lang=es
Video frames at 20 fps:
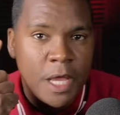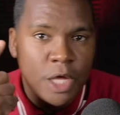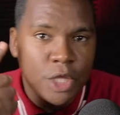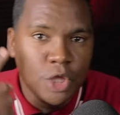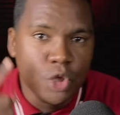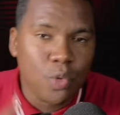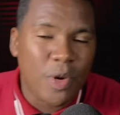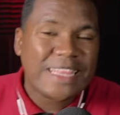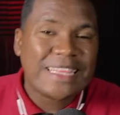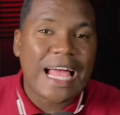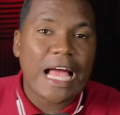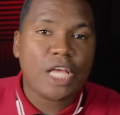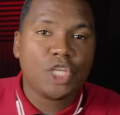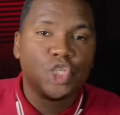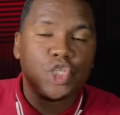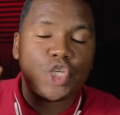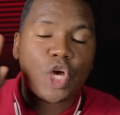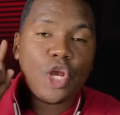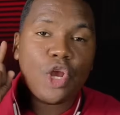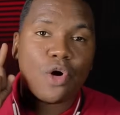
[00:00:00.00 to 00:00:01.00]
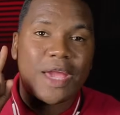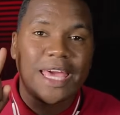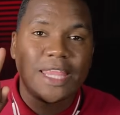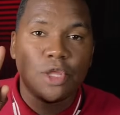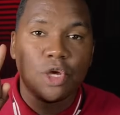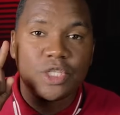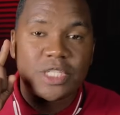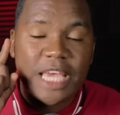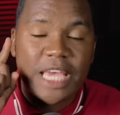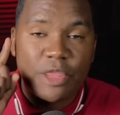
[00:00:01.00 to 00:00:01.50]
No es tan solo que
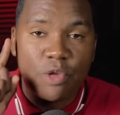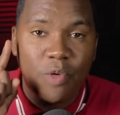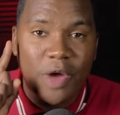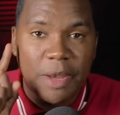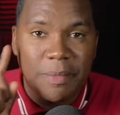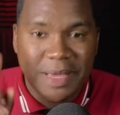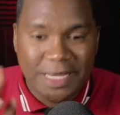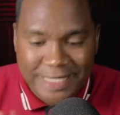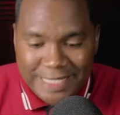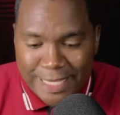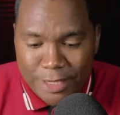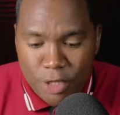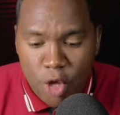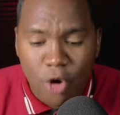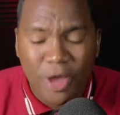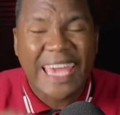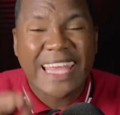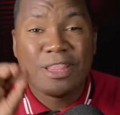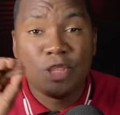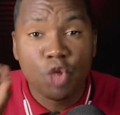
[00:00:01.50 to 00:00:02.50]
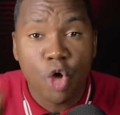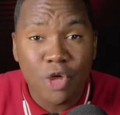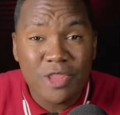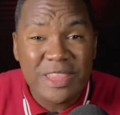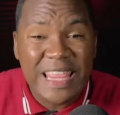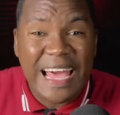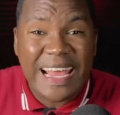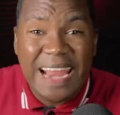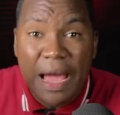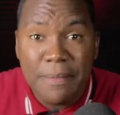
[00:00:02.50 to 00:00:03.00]
no se duerme, sino que no
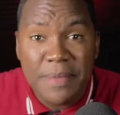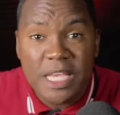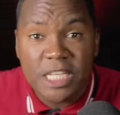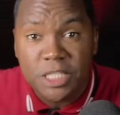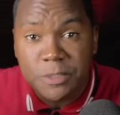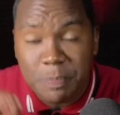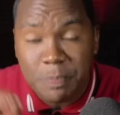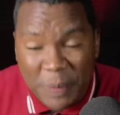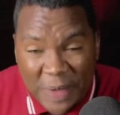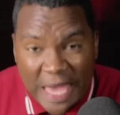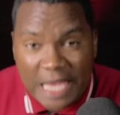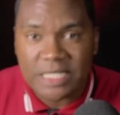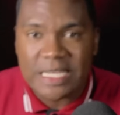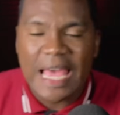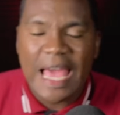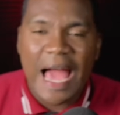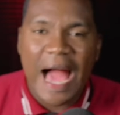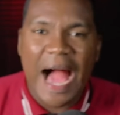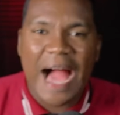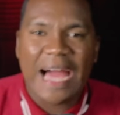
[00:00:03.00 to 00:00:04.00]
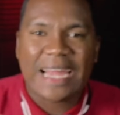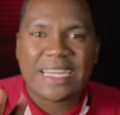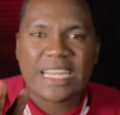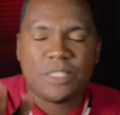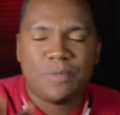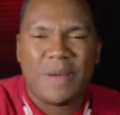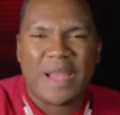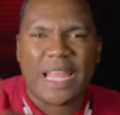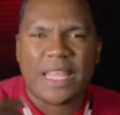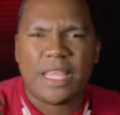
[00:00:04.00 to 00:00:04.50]
dará mis pies al
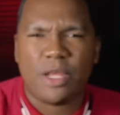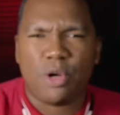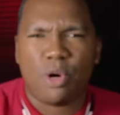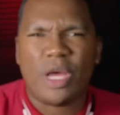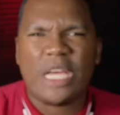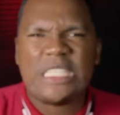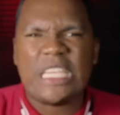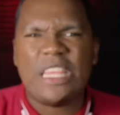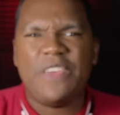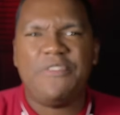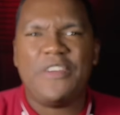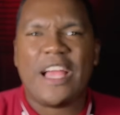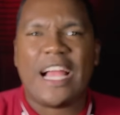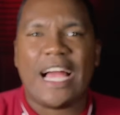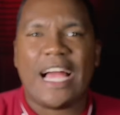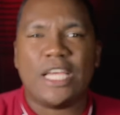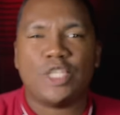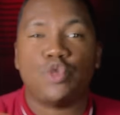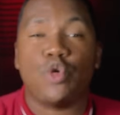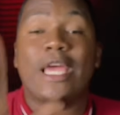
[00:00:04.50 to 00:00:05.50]
resbaladero. ¿Qué significa eso?